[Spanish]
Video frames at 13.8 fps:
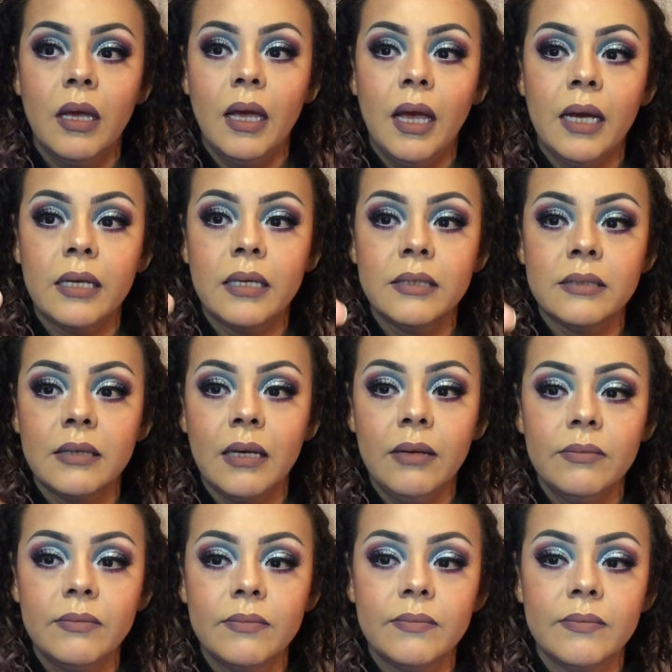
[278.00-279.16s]
Aquí está.
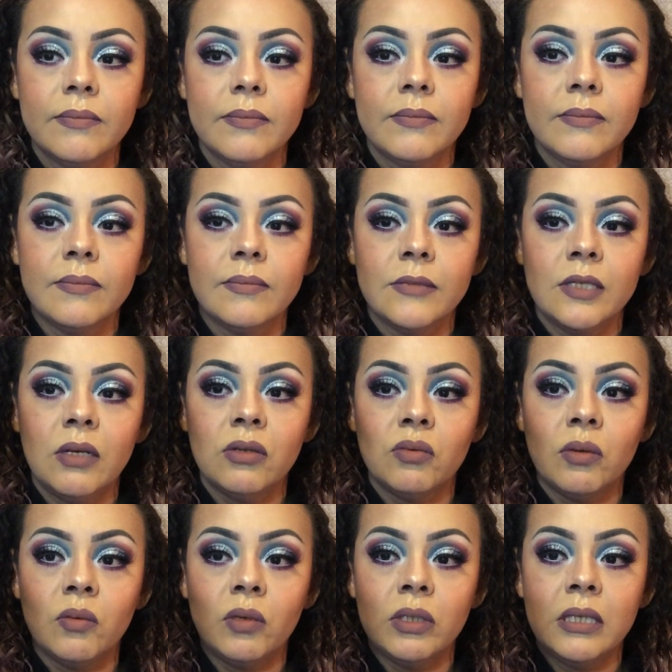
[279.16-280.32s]
Se los
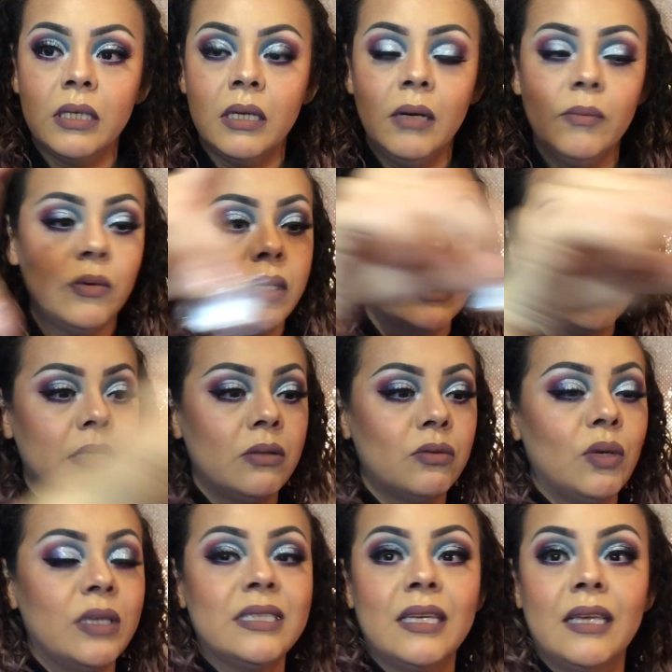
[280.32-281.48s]
vuelvo a enseñar porque ya se los voy
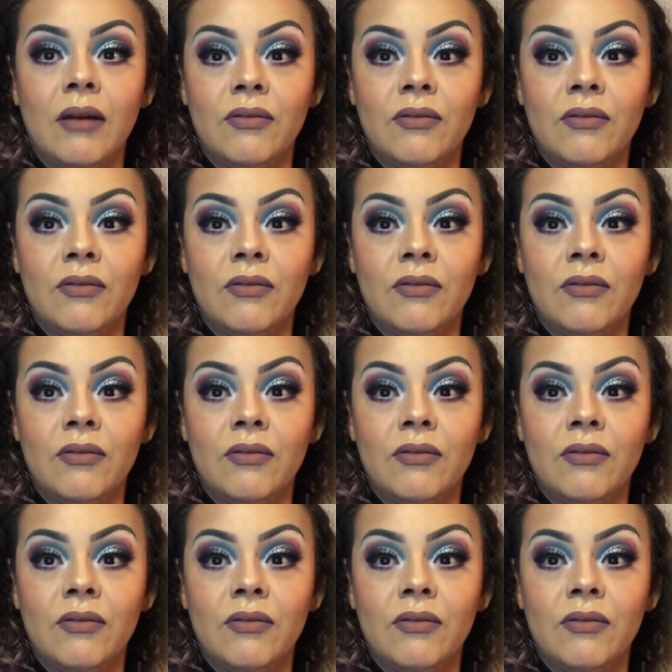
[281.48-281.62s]
a enseñar